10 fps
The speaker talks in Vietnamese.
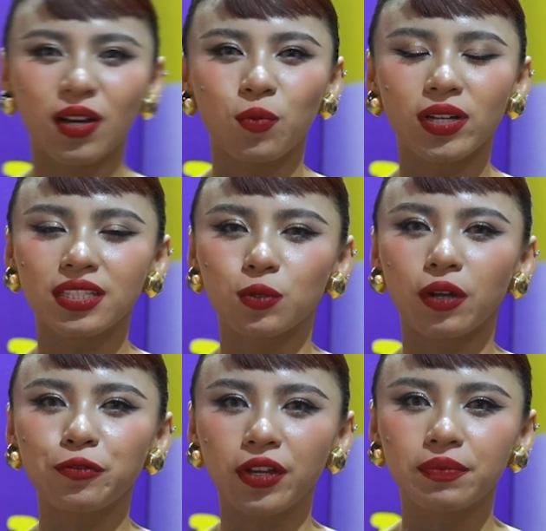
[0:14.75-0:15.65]
Trong quá trình
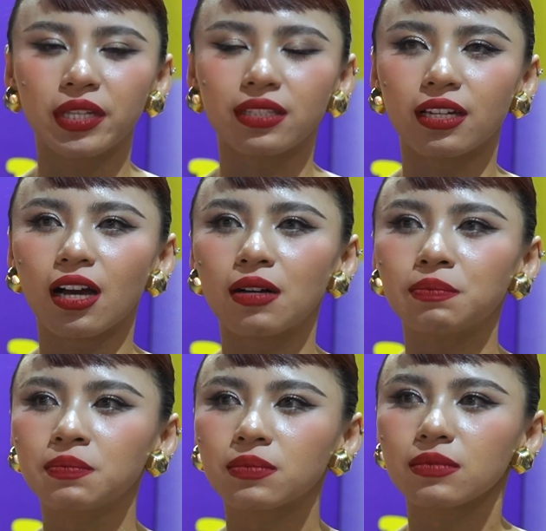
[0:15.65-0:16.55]
quay phim thì chị có
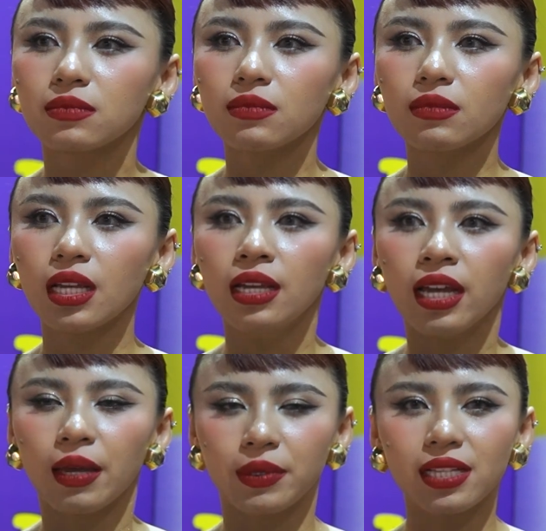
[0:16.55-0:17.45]

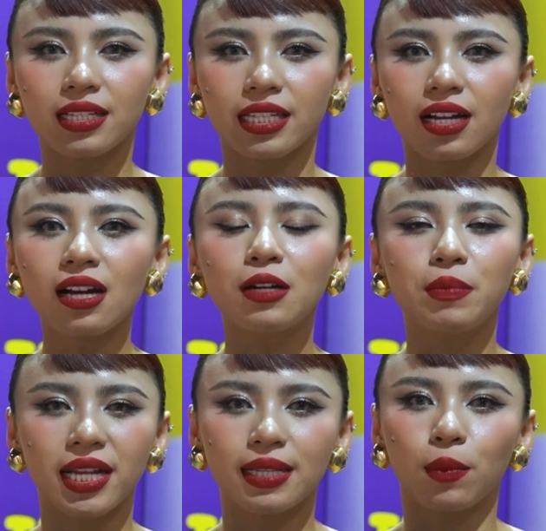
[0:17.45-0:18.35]
Em nghĩ là chị có hơi
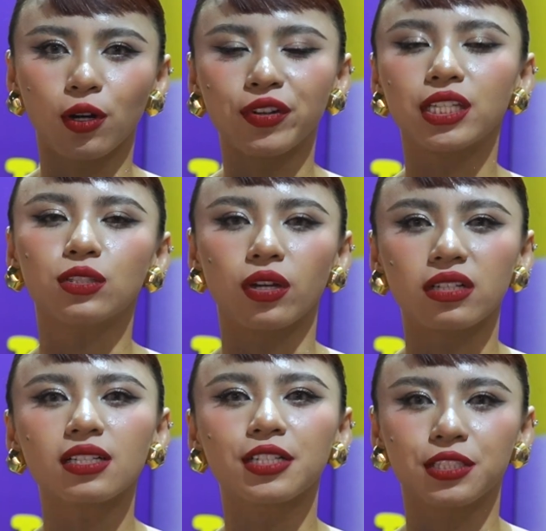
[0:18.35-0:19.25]
mệt là mọi người phải di
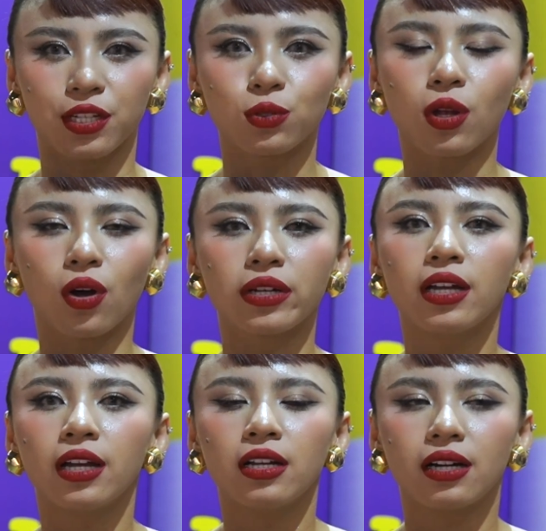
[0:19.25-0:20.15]
chuyển rất là nhiều thôi
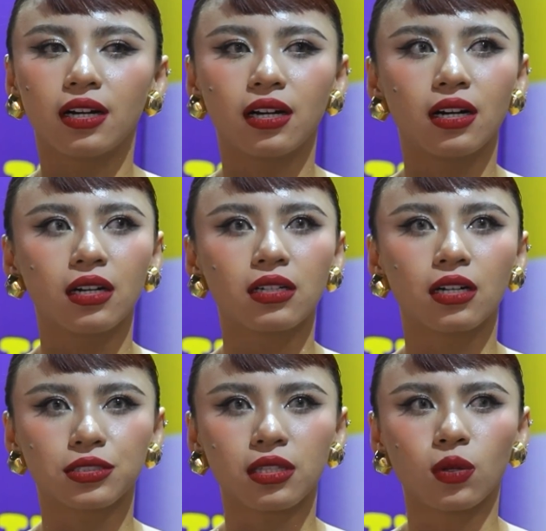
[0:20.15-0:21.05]
à,
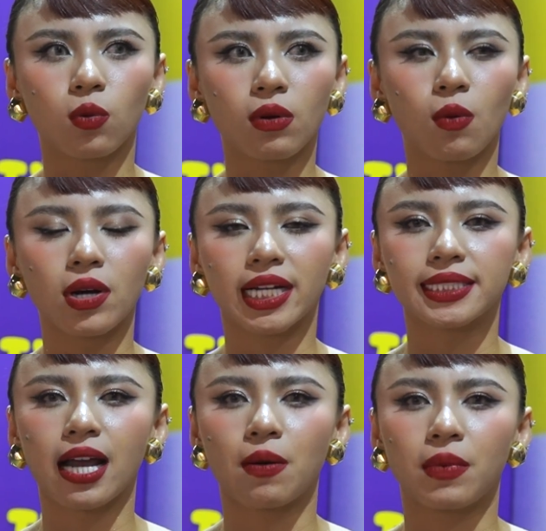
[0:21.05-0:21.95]
Gần như là cũng không có
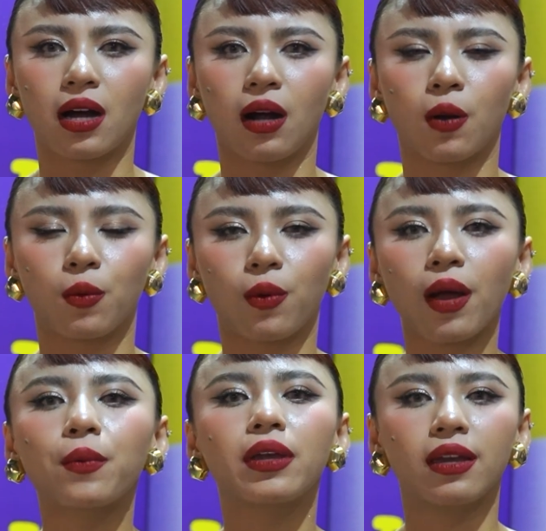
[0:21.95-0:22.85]
cảnh nào mà quá
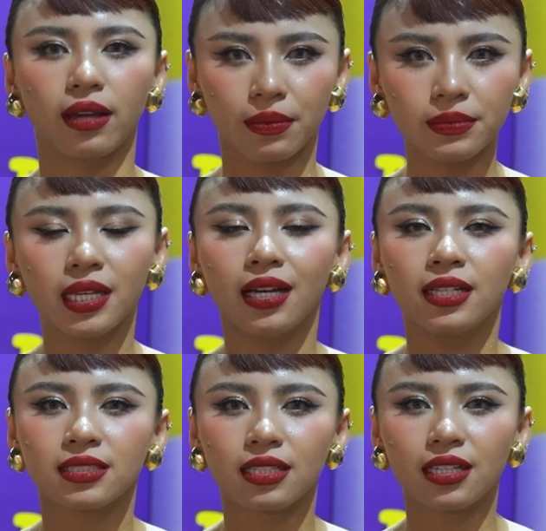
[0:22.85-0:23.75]
nguy hiểm
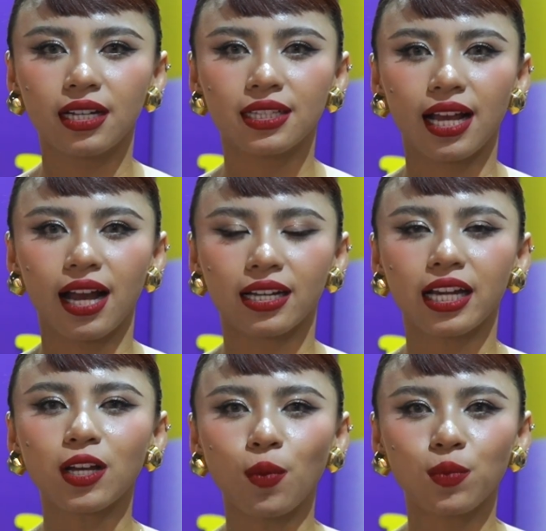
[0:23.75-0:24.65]
Cho nên là
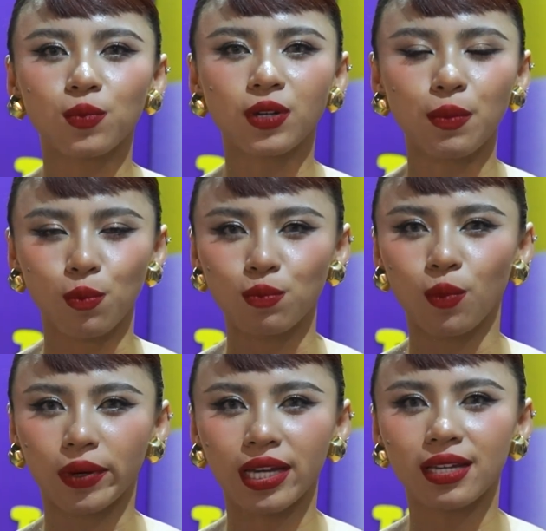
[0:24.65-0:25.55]
cái công cái
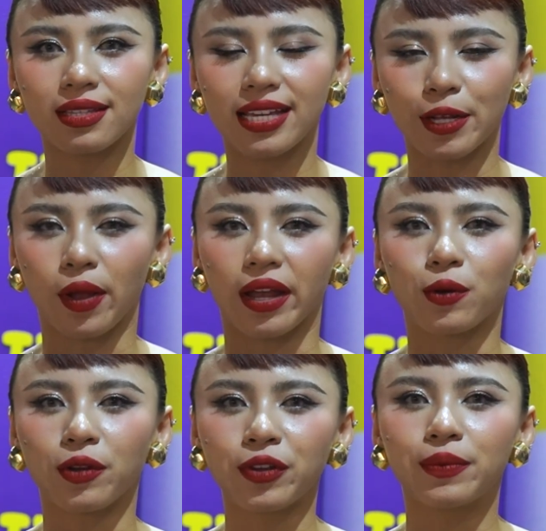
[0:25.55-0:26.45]
một cái giai
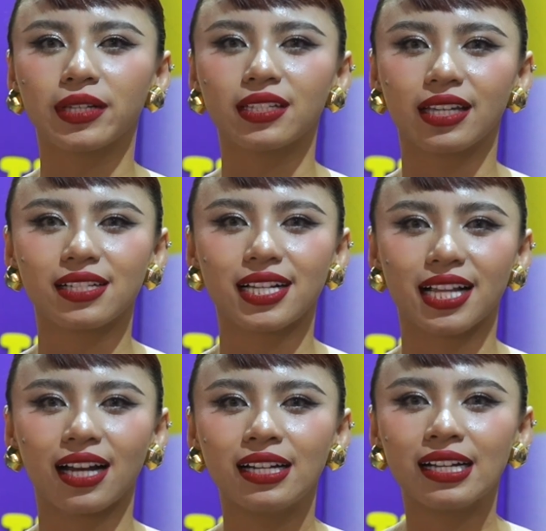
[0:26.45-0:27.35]
đoạn quay phim thì nó diễn ra
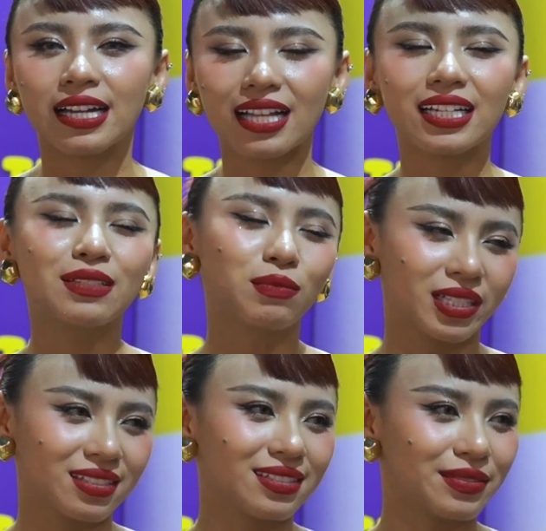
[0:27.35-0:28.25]
là khá là yên bình